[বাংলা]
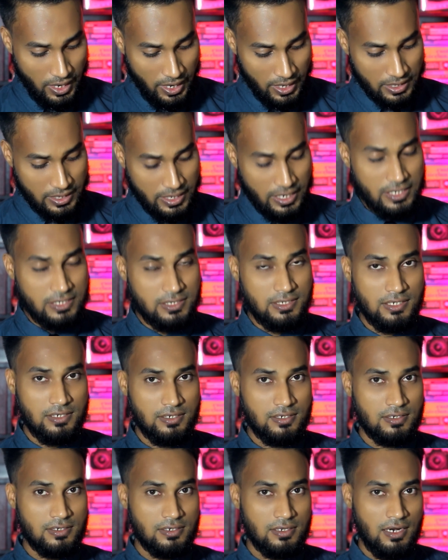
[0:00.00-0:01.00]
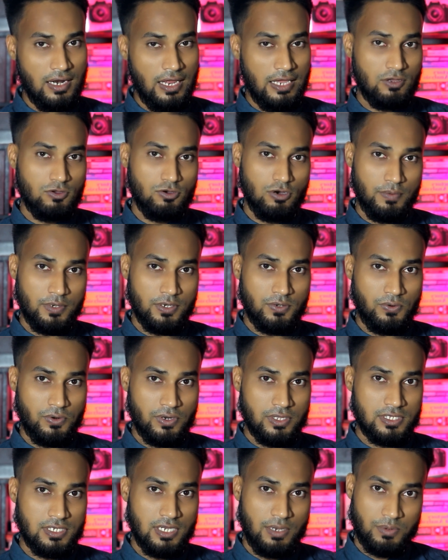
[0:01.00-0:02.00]
এঙ্গেজিং লাইক কমেন্ট
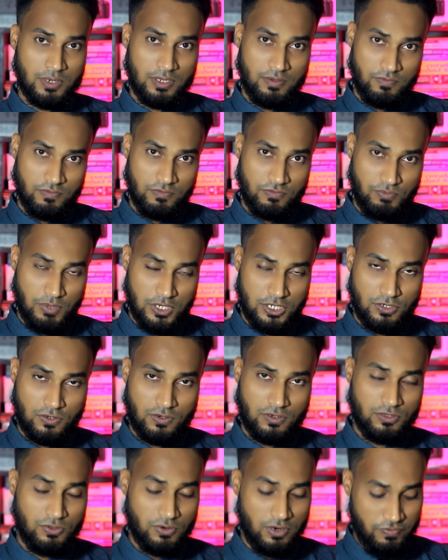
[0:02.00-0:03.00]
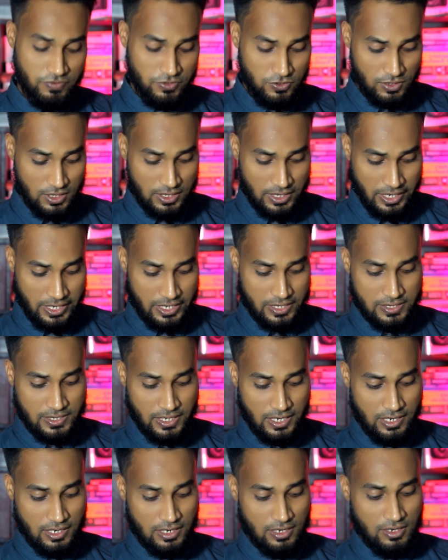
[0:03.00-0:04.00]
করেছে এমনকি বেশিক্ষণ ধরে ভিডিওটা দেখেছে
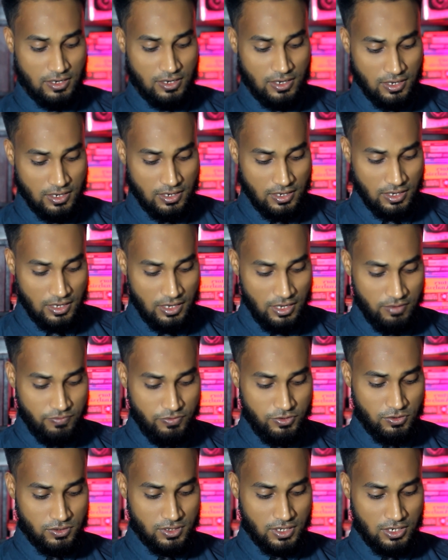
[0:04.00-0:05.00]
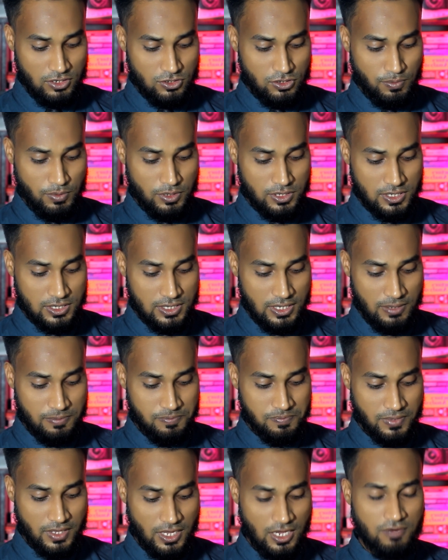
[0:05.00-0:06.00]
এই ভিডিওটা ইউটিউব বলছে যে
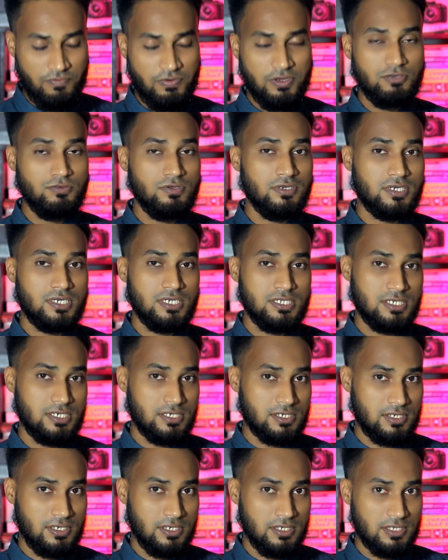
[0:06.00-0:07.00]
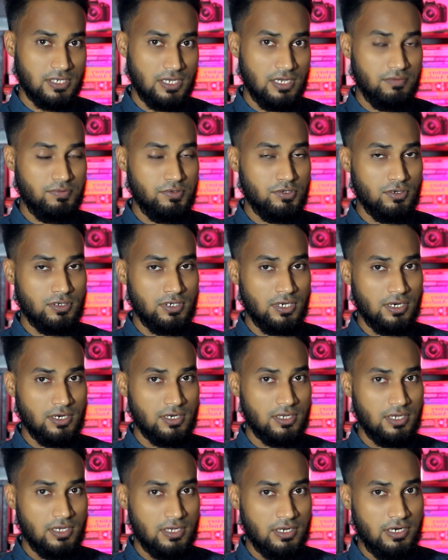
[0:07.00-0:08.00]
হেল্পিং টু ইনক্রিজ ইটস রিচ এই ভিডিওটার
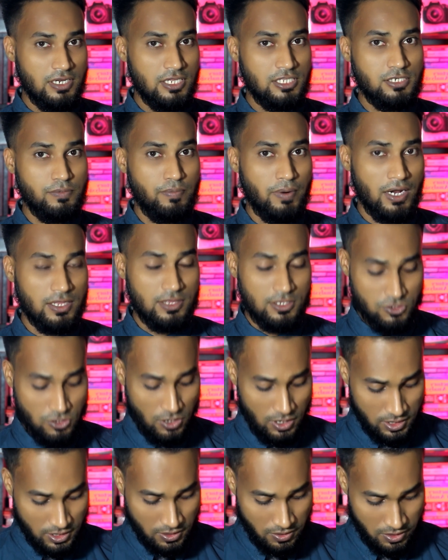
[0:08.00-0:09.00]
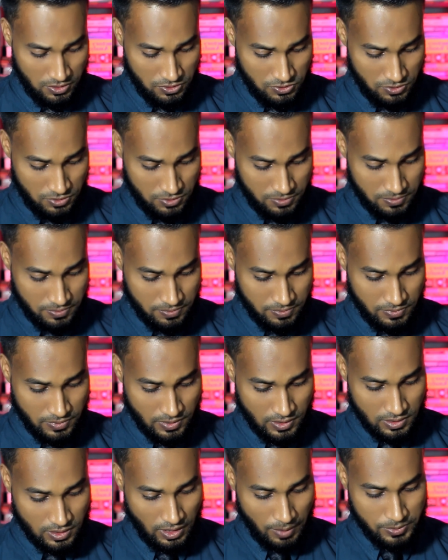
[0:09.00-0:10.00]
রিচ বাড়াতে সহায়তা করার জন্য
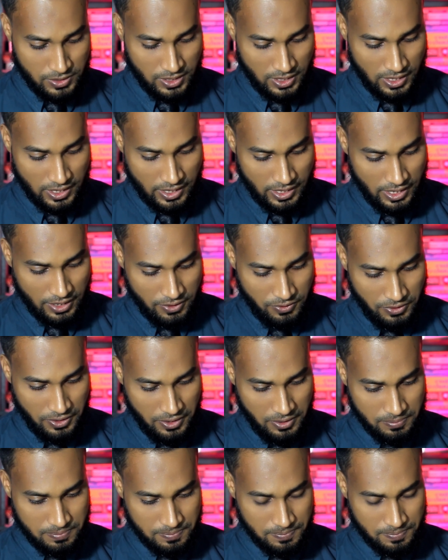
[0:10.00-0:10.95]
তো আমি যেখানে ক্লিক করি